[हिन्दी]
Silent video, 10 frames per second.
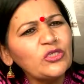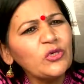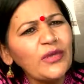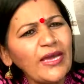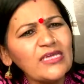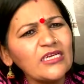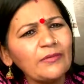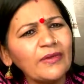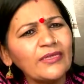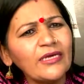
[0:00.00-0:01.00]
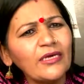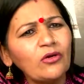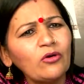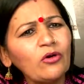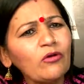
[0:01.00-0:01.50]
जो नहीं चल पाते
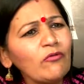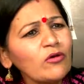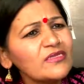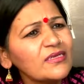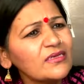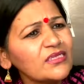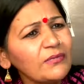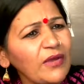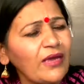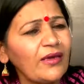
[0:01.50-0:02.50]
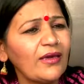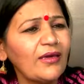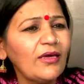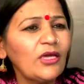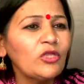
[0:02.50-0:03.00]
और वो सक्षम नहीं है
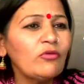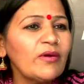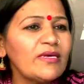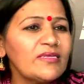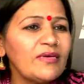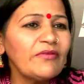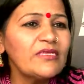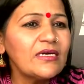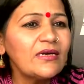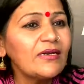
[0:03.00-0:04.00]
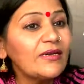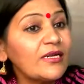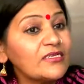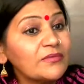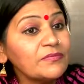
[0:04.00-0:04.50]
तो किसी फिजिकल
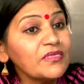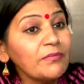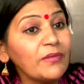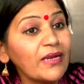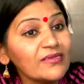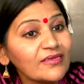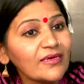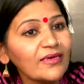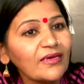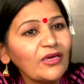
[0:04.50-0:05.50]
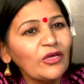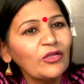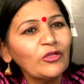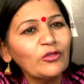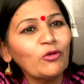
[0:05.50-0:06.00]
रिलेशनशिप बना सके
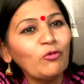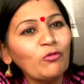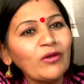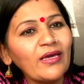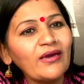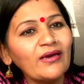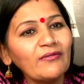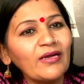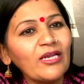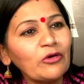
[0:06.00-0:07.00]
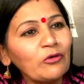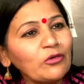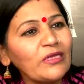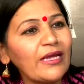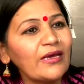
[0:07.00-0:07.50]
तो उनके घर वाले
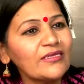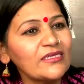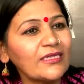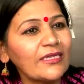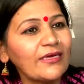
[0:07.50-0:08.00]
खुद लेकर जाते